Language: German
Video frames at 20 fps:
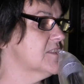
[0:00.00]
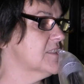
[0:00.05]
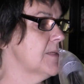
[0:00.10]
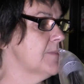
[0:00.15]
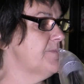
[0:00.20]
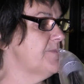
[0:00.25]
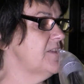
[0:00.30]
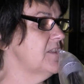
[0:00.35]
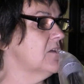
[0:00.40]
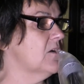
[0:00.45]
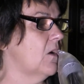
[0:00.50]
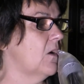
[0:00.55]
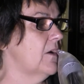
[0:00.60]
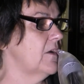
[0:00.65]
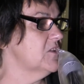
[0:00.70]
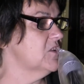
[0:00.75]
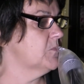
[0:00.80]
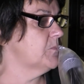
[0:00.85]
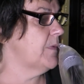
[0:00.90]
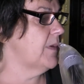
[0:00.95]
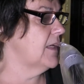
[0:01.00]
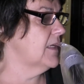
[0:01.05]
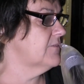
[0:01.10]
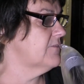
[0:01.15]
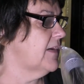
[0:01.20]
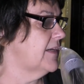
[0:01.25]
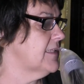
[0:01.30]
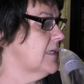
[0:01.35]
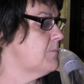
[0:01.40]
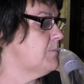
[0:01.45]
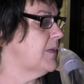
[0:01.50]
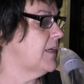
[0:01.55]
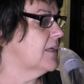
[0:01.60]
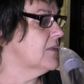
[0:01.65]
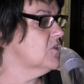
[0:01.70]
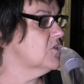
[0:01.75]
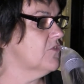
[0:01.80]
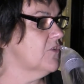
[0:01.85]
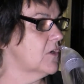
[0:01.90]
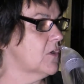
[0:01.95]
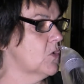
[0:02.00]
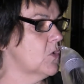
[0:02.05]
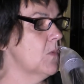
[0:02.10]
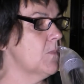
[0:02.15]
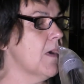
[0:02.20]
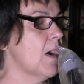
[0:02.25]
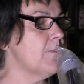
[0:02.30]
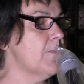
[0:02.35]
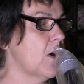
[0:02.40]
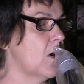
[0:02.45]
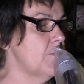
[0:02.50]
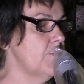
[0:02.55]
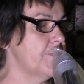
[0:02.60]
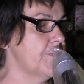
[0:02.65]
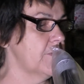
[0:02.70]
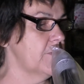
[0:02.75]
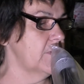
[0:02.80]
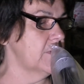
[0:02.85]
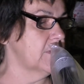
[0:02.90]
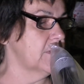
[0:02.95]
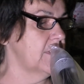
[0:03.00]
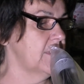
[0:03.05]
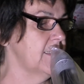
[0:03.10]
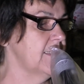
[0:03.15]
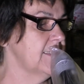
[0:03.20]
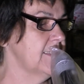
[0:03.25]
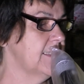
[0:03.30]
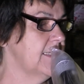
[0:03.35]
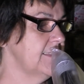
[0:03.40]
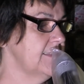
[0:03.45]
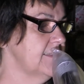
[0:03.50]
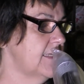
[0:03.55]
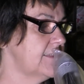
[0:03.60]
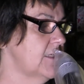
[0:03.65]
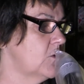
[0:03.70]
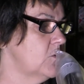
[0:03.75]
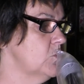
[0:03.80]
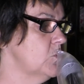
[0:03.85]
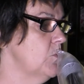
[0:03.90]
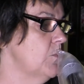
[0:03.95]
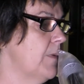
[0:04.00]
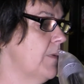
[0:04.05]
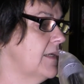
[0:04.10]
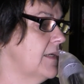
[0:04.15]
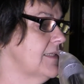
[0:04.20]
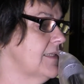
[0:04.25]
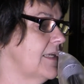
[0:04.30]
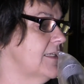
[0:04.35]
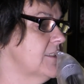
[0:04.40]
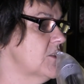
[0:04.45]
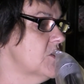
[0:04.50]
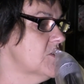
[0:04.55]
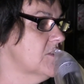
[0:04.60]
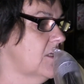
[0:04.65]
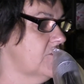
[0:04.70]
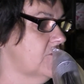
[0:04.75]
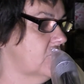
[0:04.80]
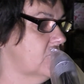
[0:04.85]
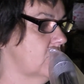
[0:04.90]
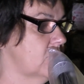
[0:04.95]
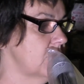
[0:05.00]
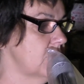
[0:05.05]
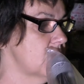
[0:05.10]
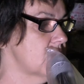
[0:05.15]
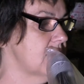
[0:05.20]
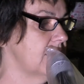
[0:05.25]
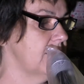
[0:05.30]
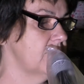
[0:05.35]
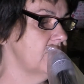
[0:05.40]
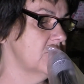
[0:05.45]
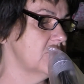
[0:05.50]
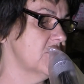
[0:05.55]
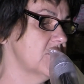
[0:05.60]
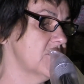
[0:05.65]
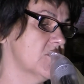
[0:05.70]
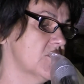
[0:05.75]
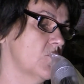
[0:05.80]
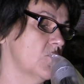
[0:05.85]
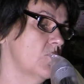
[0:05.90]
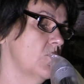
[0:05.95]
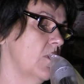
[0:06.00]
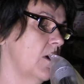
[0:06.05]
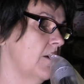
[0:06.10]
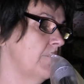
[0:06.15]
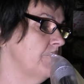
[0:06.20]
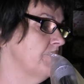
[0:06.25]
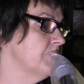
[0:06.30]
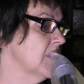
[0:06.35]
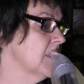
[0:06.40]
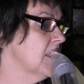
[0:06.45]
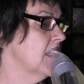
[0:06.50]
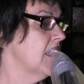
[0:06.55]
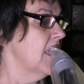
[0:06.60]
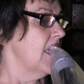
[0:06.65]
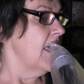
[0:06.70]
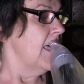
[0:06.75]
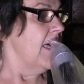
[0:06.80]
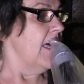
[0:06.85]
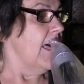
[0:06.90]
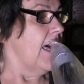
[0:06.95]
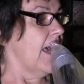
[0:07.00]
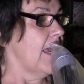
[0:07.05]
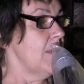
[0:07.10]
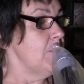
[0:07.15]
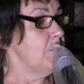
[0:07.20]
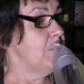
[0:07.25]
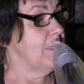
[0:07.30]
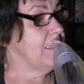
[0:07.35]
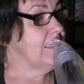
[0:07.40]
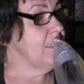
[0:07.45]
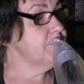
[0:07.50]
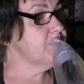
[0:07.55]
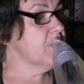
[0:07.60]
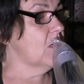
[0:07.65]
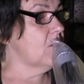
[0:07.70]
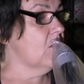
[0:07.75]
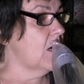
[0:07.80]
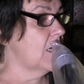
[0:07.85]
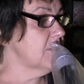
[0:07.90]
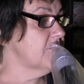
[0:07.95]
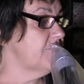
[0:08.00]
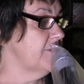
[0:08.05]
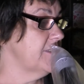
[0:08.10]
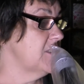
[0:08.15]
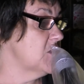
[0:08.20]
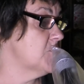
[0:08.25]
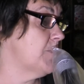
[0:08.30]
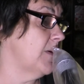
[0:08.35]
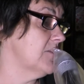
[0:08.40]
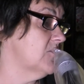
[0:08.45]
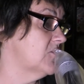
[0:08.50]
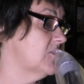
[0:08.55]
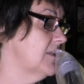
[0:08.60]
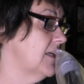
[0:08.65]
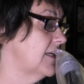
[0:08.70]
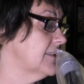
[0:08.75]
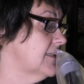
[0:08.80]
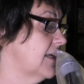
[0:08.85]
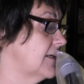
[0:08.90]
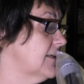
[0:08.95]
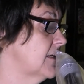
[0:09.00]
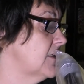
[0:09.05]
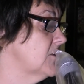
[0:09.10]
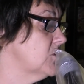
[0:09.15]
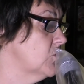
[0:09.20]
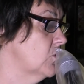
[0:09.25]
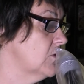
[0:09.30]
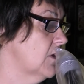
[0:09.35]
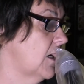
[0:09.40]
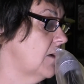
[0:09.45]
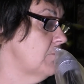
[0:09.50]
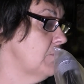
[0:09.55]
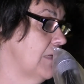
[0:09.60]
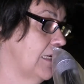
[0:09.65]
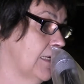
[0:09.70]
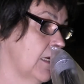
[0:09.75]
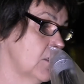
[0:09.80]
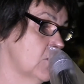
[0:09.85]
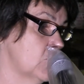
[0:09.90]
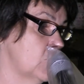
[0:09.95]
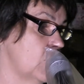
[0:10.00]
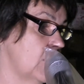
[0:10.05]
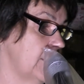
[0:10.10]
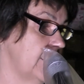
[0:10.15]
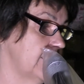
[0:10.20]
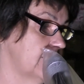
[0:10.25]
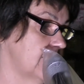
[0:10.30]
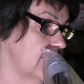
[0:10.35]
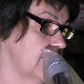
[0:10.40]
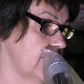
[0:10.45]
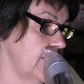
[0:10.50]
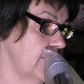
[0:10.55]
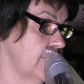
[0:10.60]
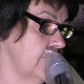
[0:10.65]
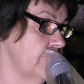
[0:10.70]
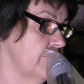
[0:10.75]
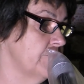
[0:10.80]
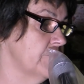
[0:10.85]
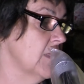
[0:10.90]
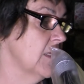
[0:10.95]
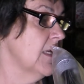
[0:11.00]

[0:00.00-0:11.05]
Zipfel Kreuzberg war der Platz vor der Oberbaumbrücke, hinter der U-Bahn-Endstation Schlesisches Tor. Ein beliebter Ort für die Spaziergänge junger Melancholikerinnen.